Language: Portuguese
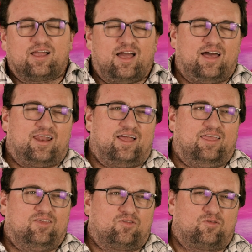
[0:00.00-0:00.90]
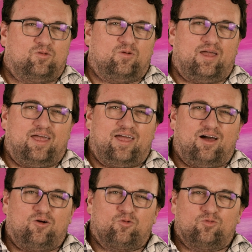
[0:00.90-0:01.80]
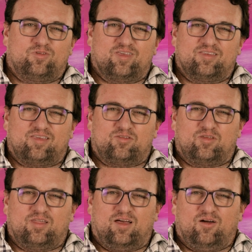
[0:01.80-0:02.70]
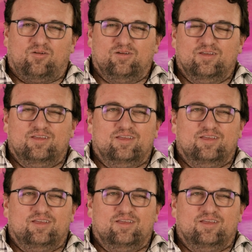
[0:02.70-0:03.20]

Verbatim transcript: Cara, isso é algo sensacional.